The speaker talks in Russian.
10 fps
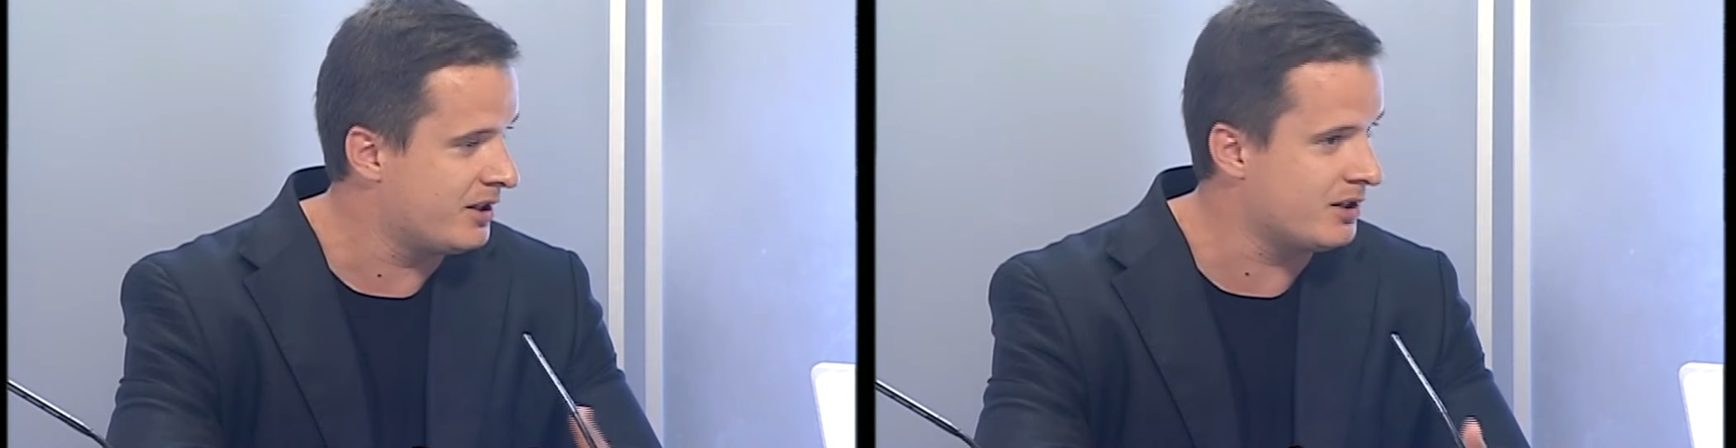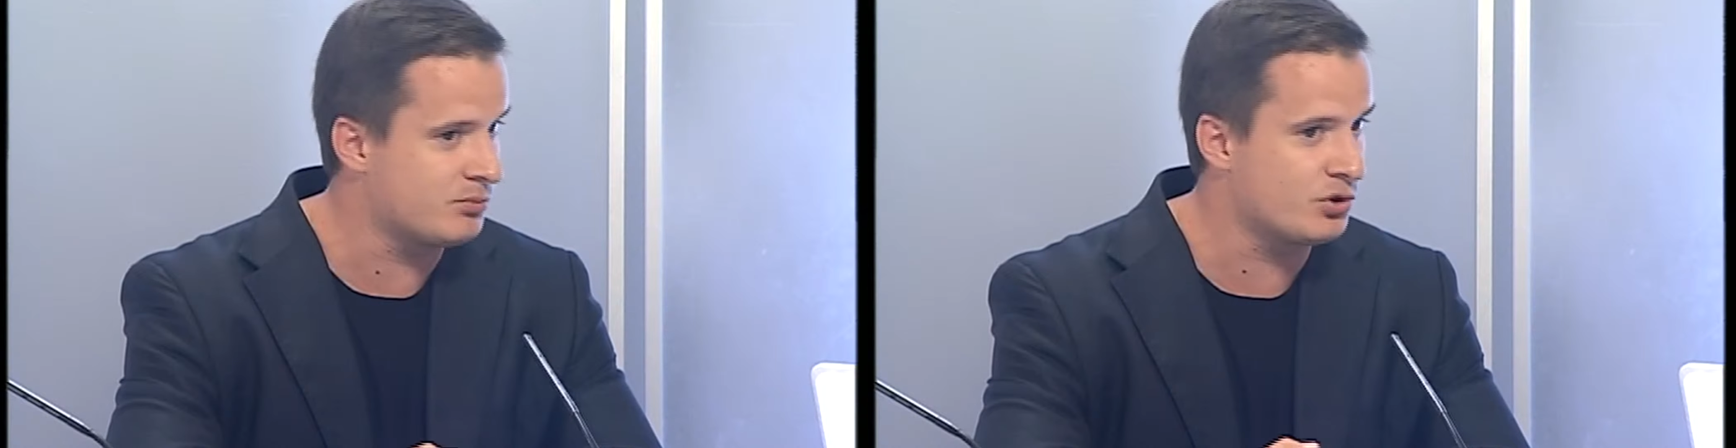
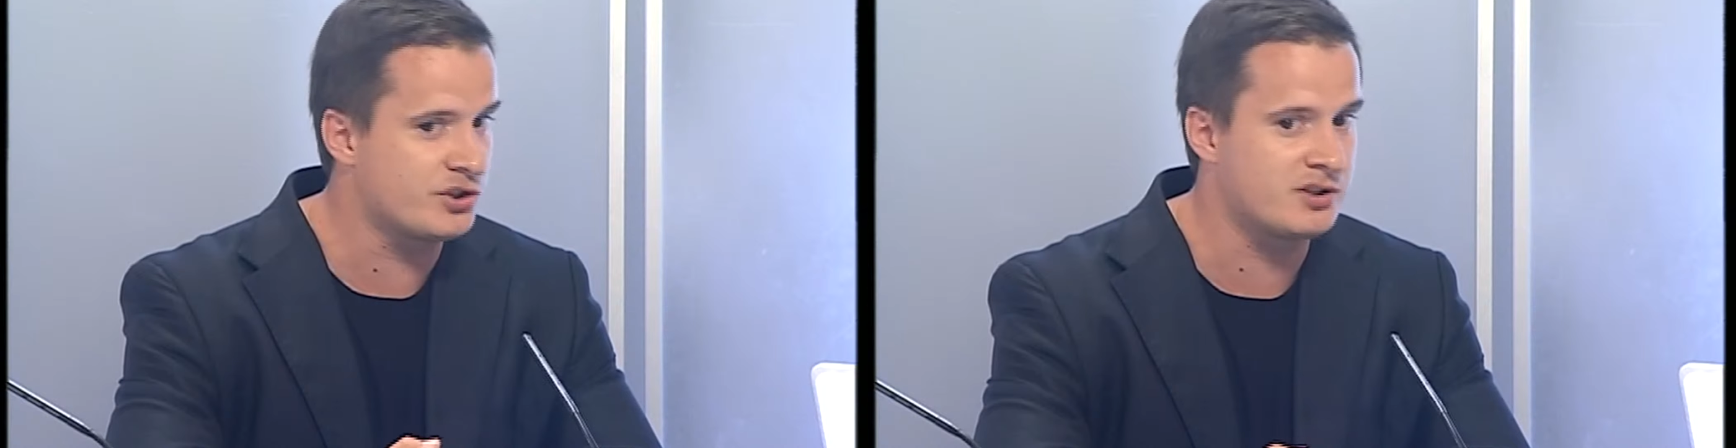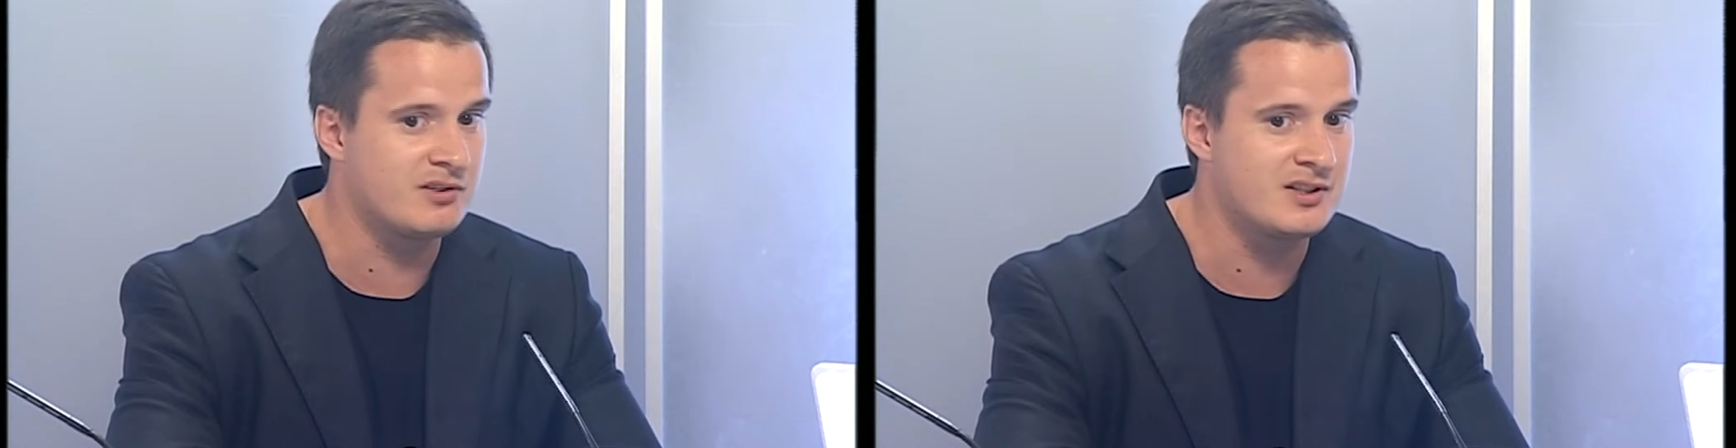Есть
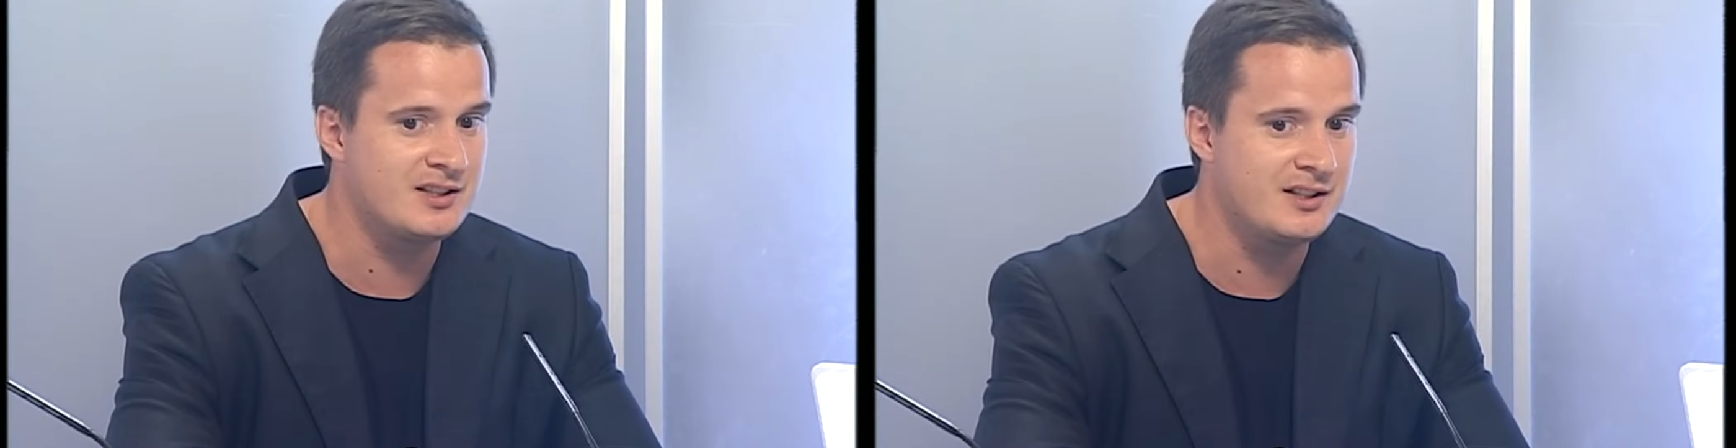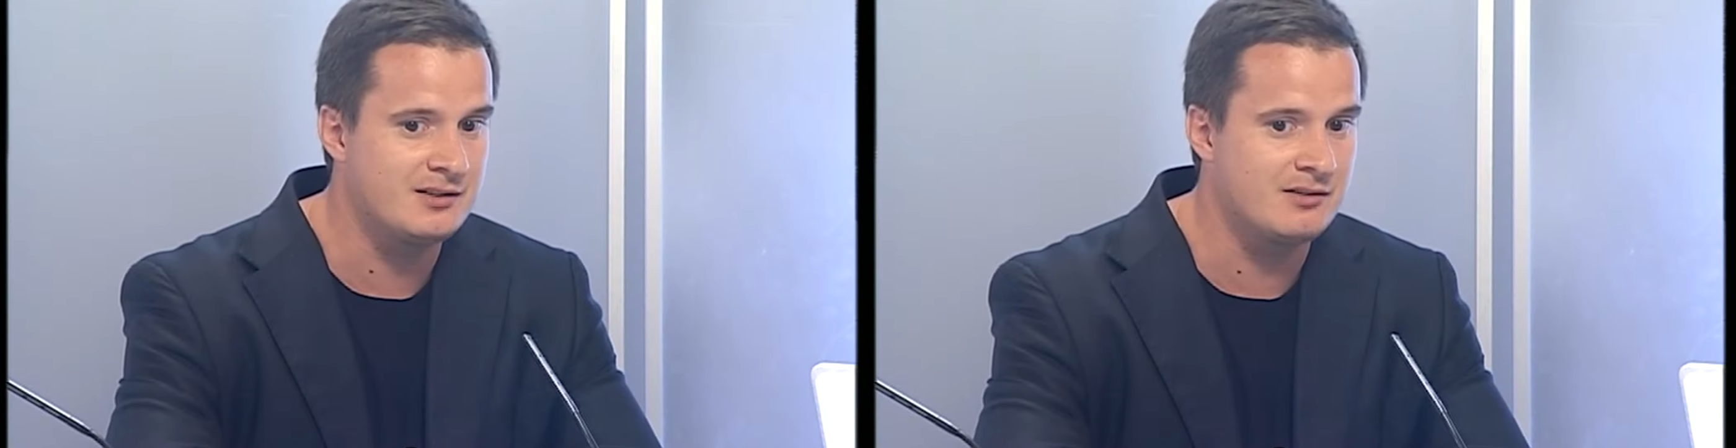множество
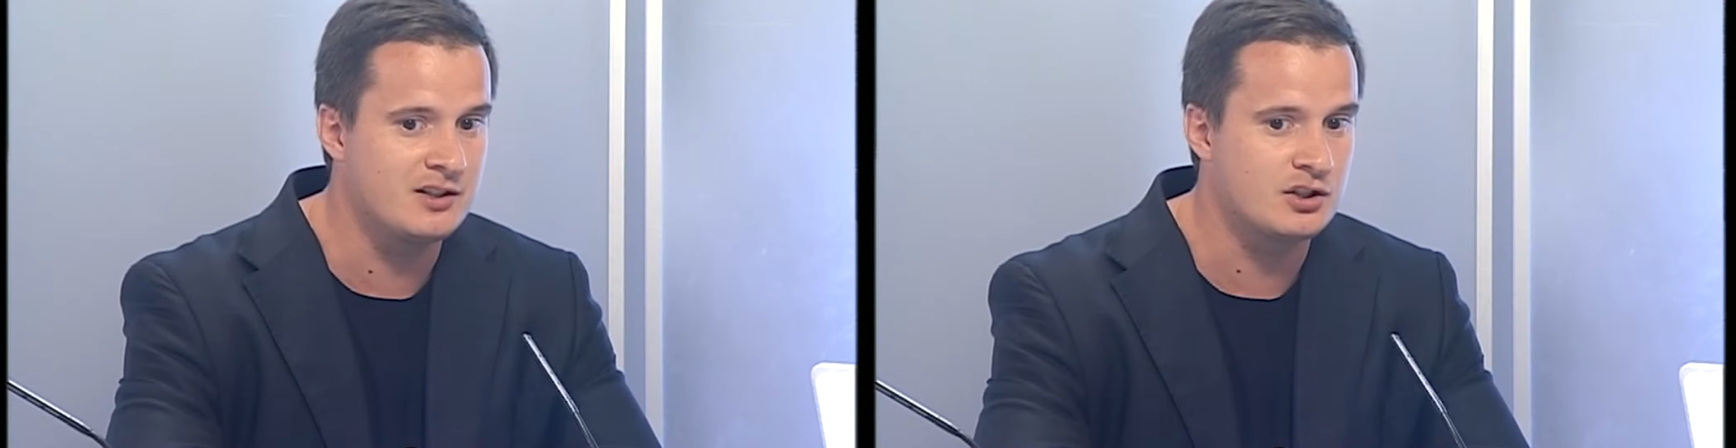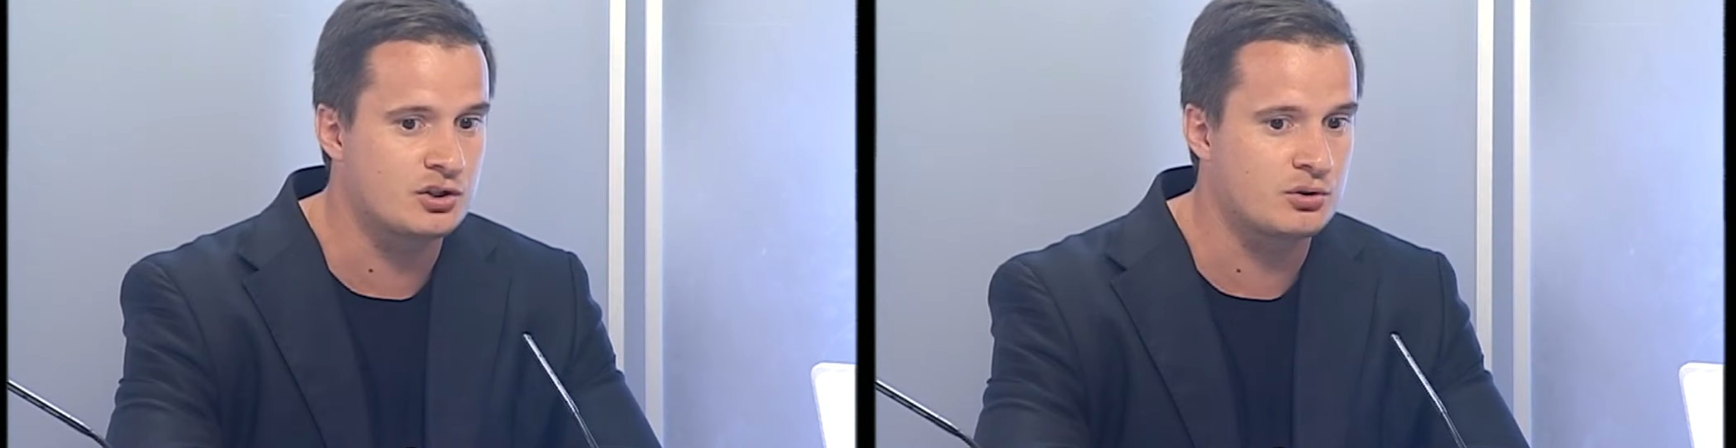
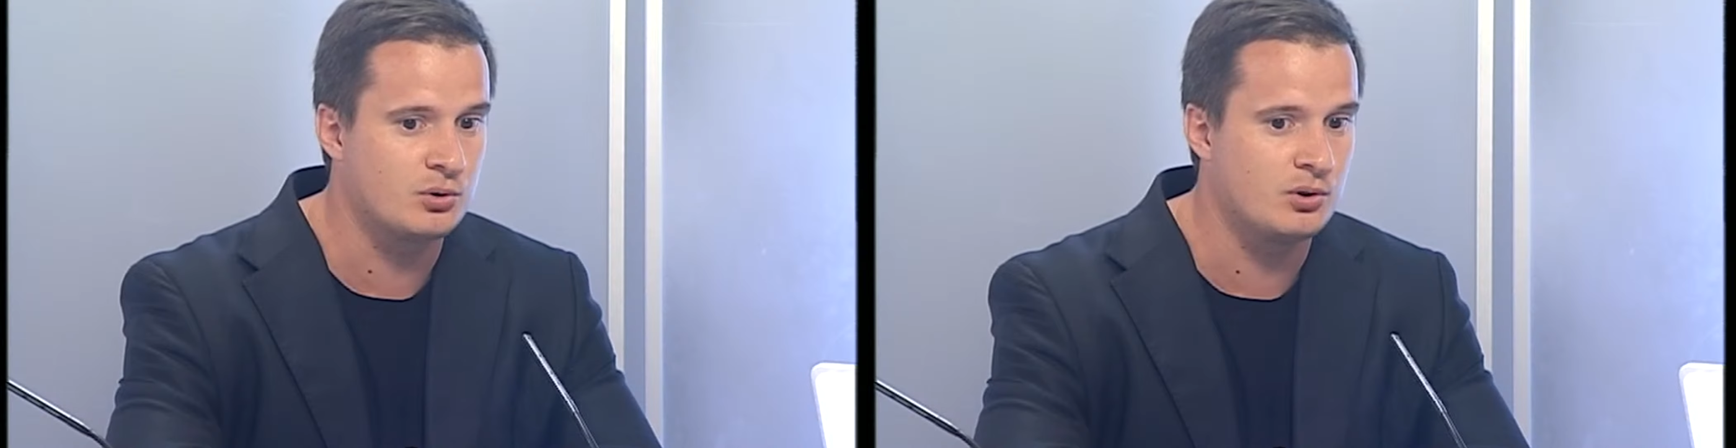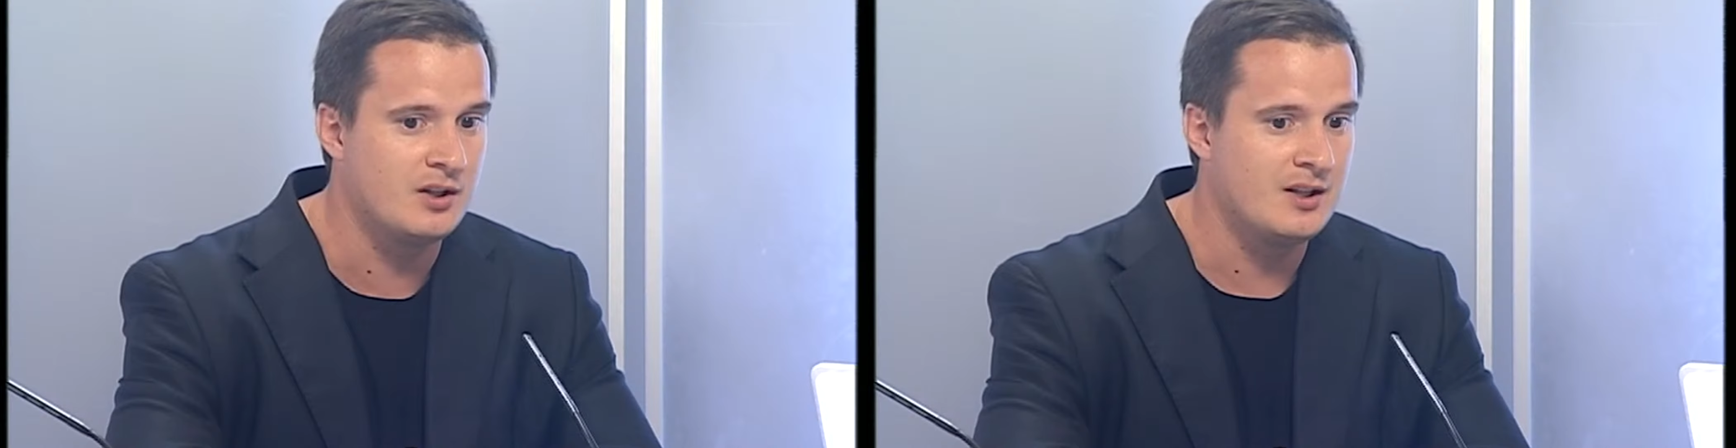исследований, говорит,
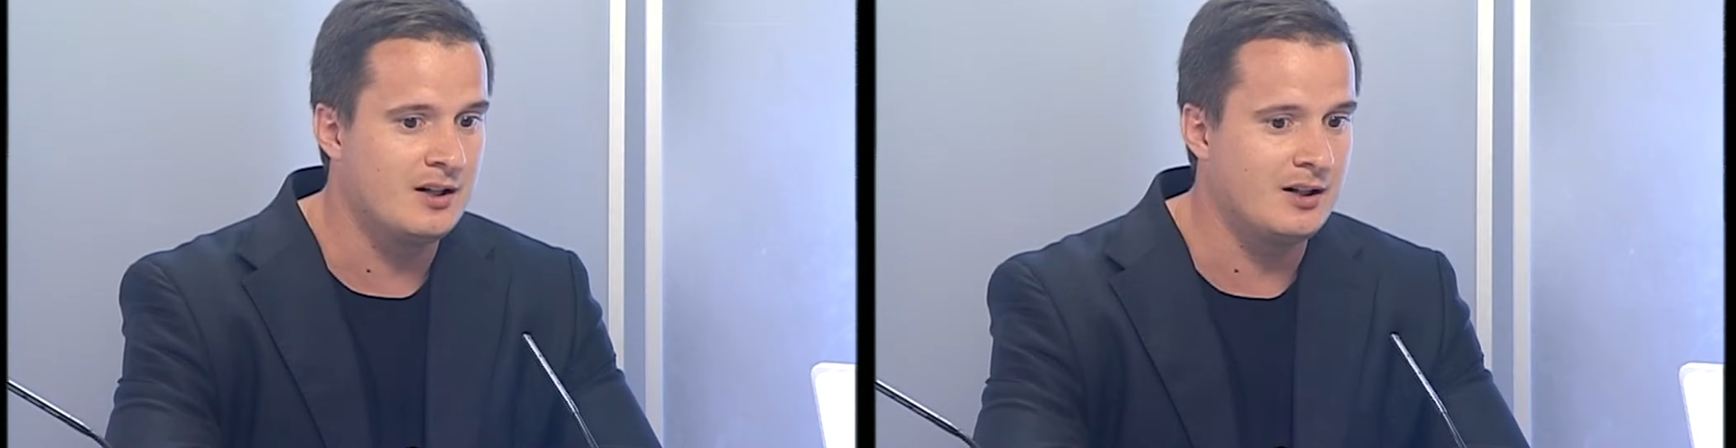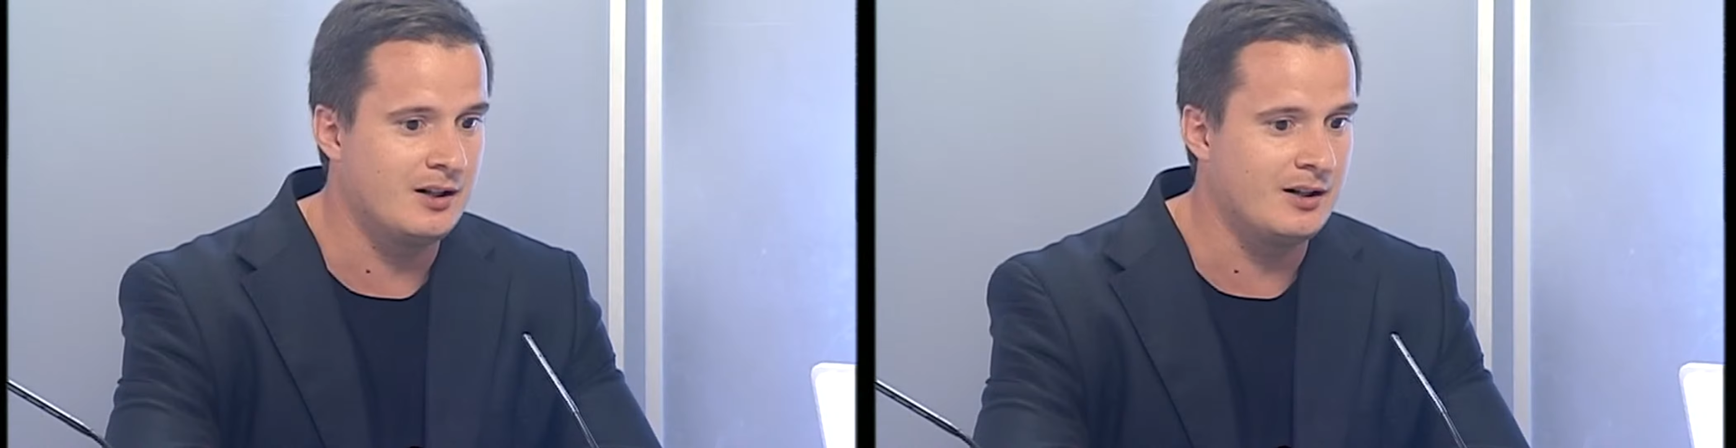что
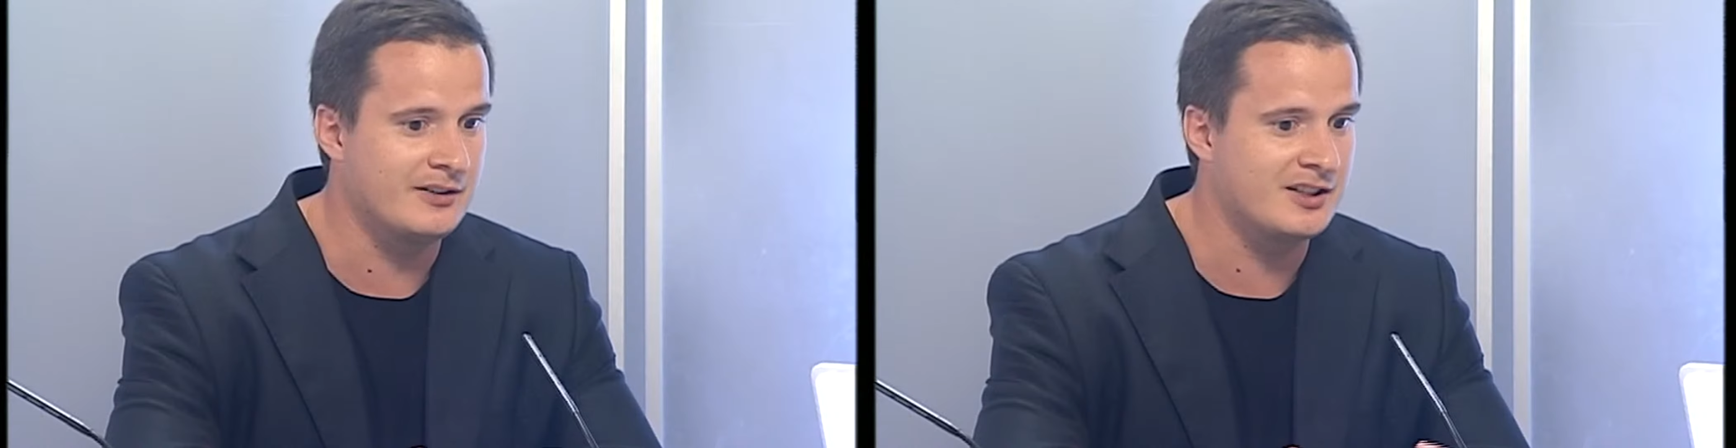э,